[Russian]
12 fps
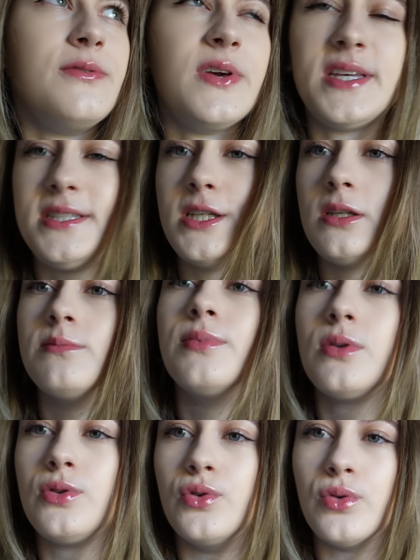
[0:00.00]
весь день
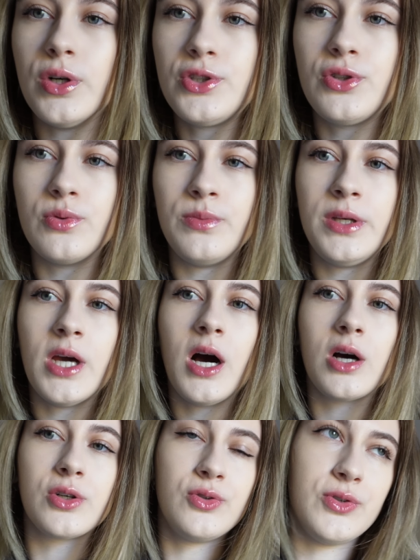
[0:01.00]
был дождь, у меня
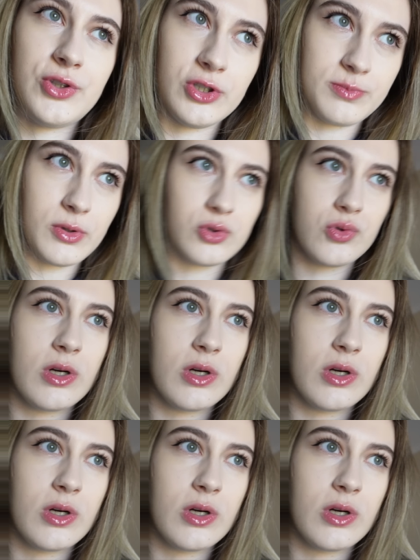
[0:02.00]
окно, сейчас покажу,